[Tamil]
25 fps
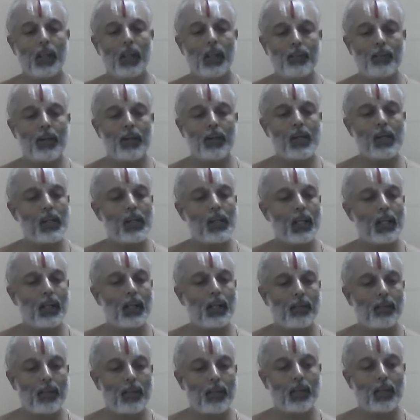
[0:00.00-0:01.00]
இப்படி
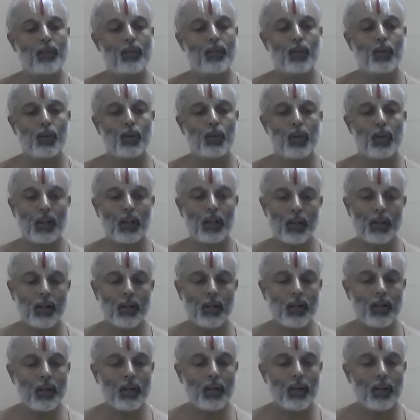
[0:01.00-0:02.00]
விளக்கம் சொல்லுவார்கள்
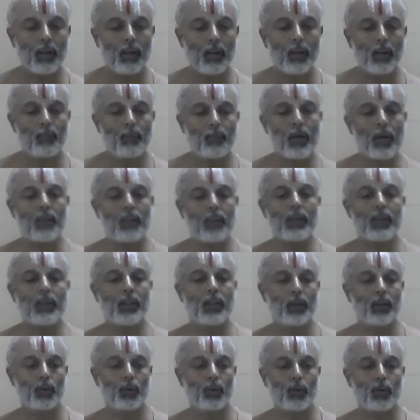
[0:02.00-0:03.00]
பறவை
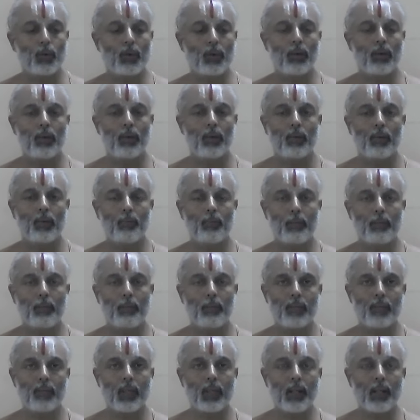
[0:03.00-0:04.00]
தன்னுள்
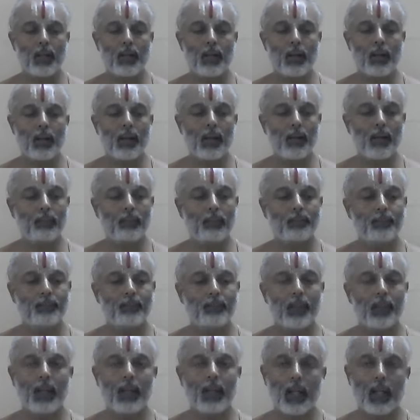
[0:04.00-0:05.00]
பறவை என்றால்
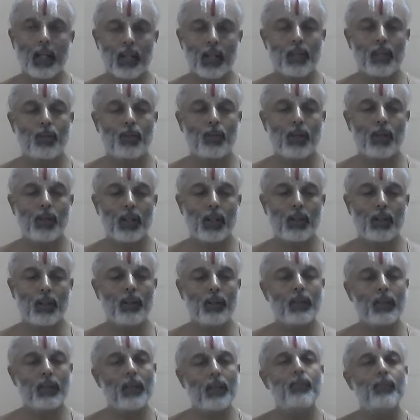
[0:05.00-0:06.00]
கடலை சொல்கிறது
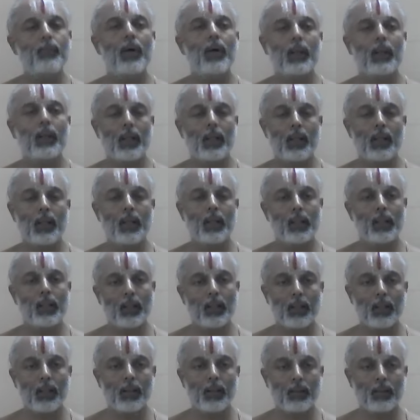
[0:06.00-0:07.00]
திருப்பார்கடல்
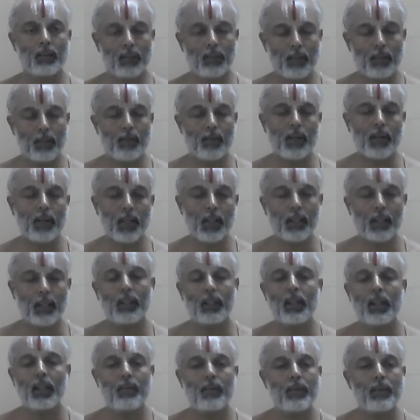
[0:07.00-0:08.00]
நான் திருப்பார்கடலை
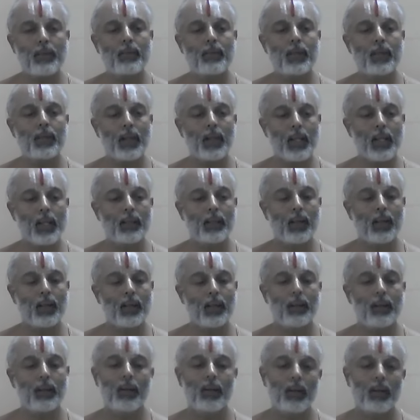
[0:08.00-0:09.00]
தானே பெருமான்
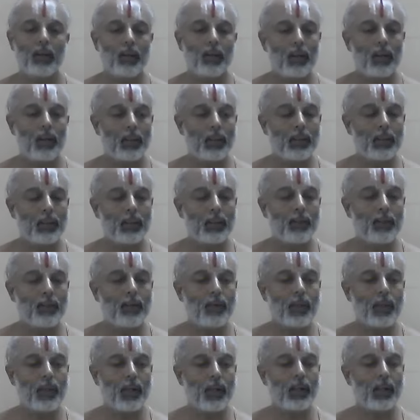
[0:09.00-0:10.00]
கடைந்தான் இந்த
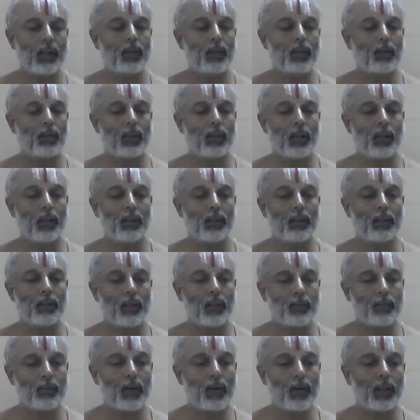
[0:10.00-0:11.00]
திருப்பார்கடலை சொல்கிறது
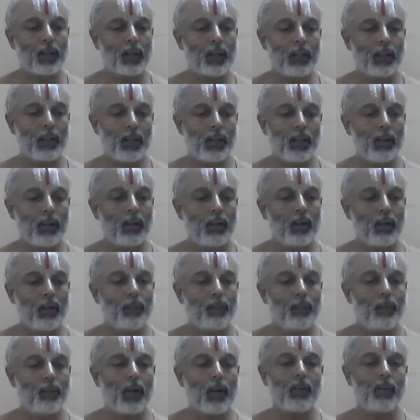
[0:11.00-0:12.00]
திருப்பார்கடலில்
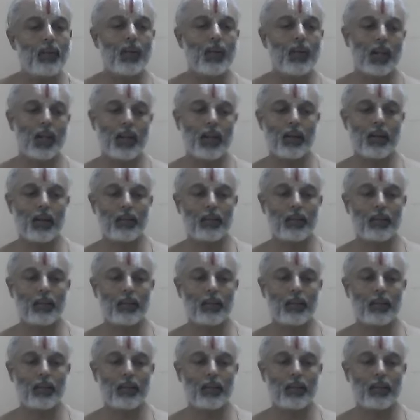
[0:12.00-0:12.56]
பருவரை